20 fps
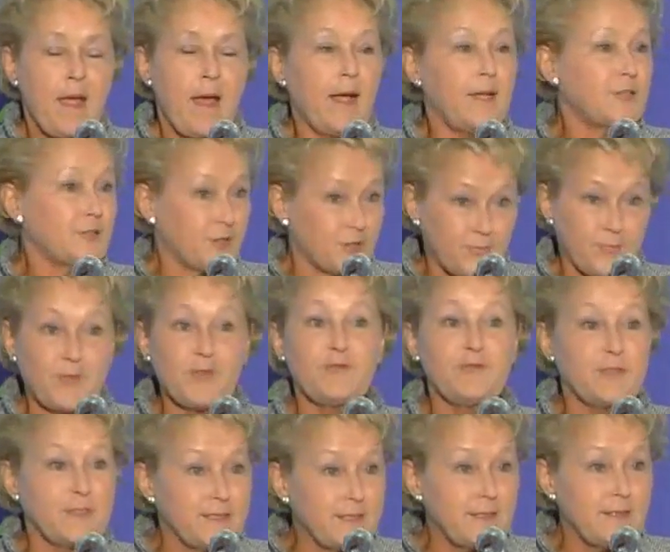à ce que je peux
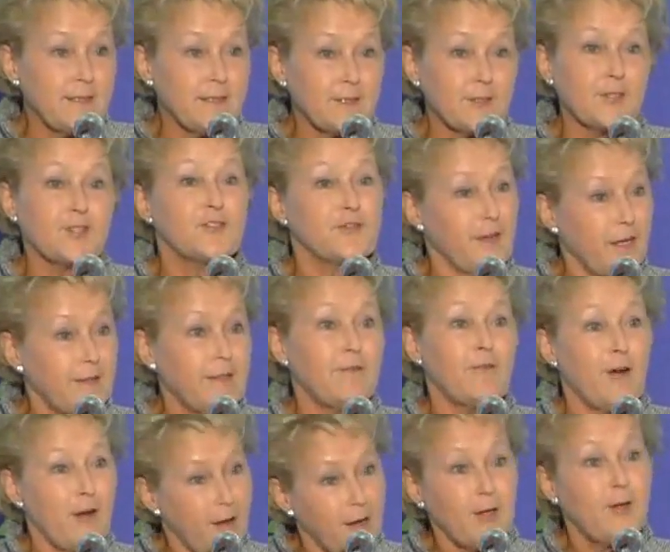vous dire que je vais en
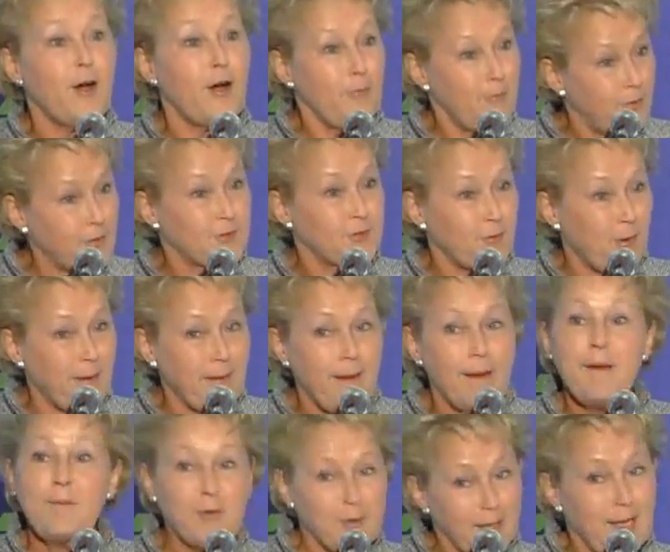avoir encore besoin
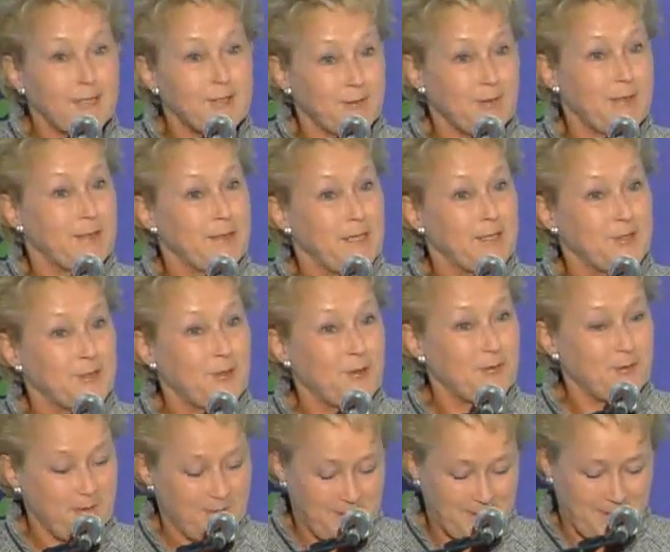pour la suite des
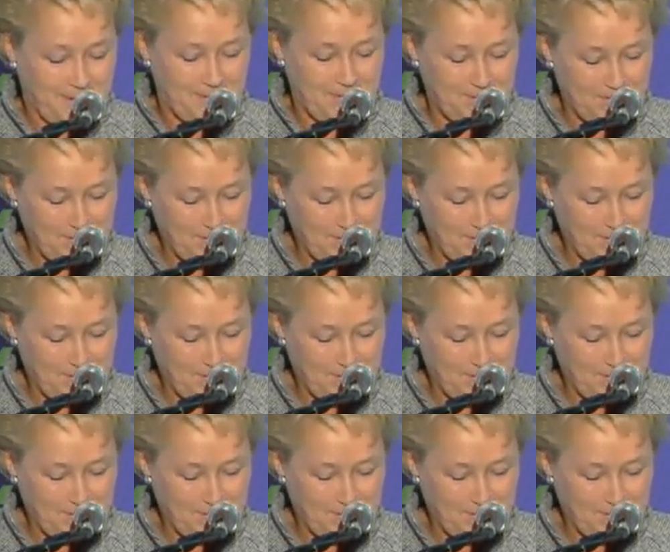choses.